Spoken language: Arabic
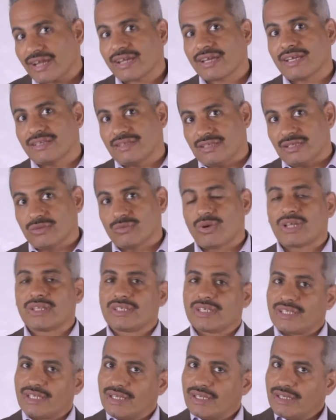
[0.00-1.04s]
جدا
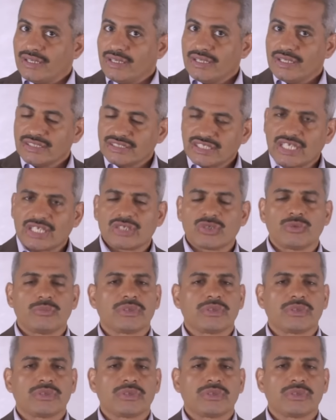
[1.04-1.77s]
وعندنا صناديق